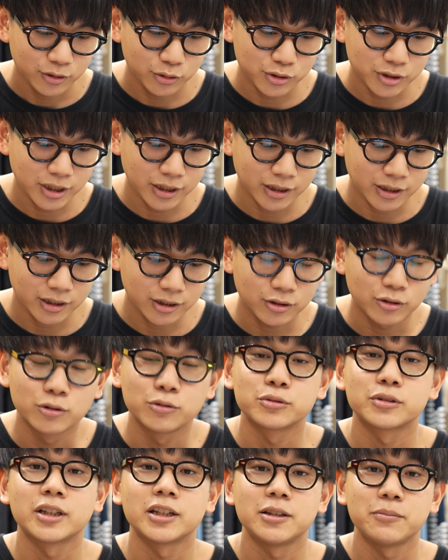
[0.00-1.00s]
そして
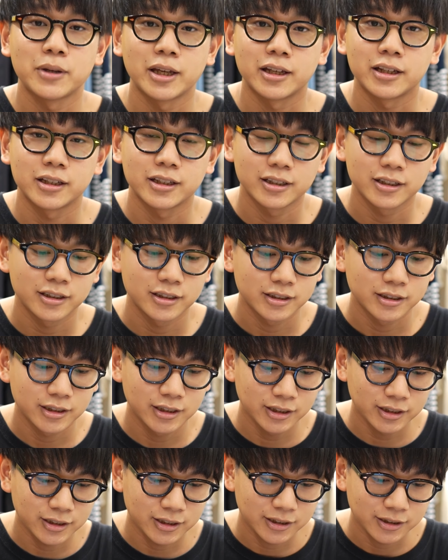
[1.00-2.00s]
お二人目
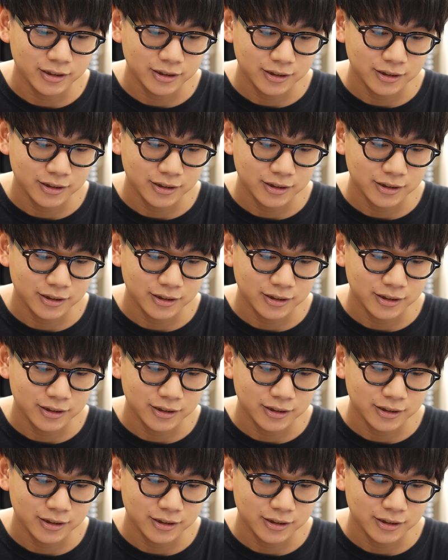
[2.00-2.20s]
が